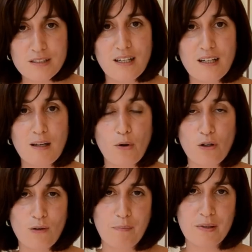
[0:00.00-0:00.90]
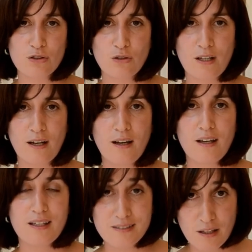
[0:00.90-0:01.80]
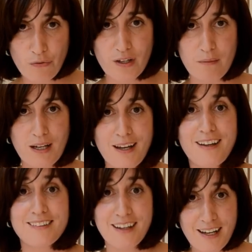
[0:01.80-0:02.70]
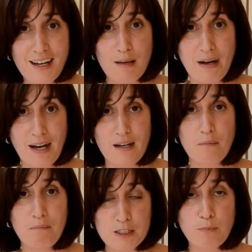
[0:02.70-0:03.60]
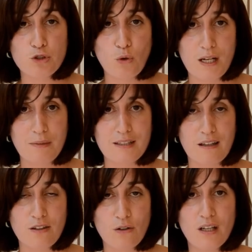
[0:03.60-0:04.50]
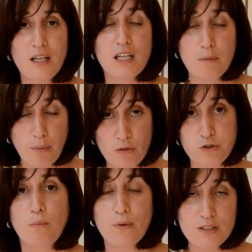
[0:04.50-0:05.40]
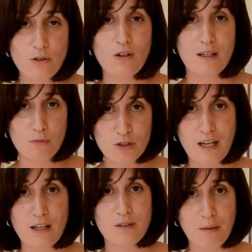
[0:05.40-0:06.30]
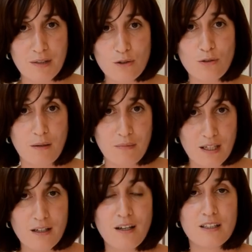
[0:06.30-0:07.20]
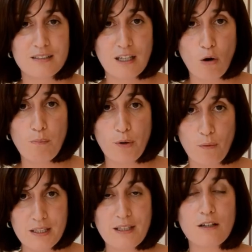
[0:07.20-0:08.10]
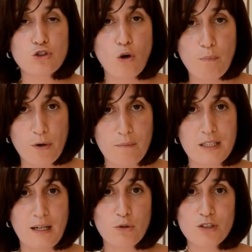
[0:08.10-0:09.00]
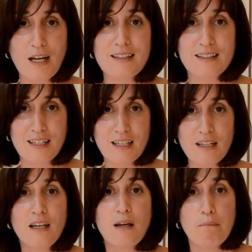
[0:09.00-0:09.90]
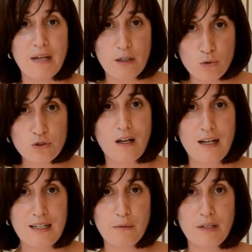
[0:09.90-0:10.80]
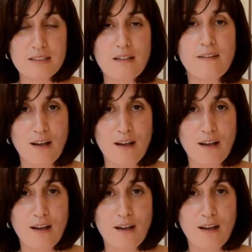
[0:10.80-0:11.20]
ser que porque una persona esté enferma tenga que pagar más por su alimentación. Y por supuesto queremos que el ayuntamiento también se comprometa, nos comprometamos a tener menús libres de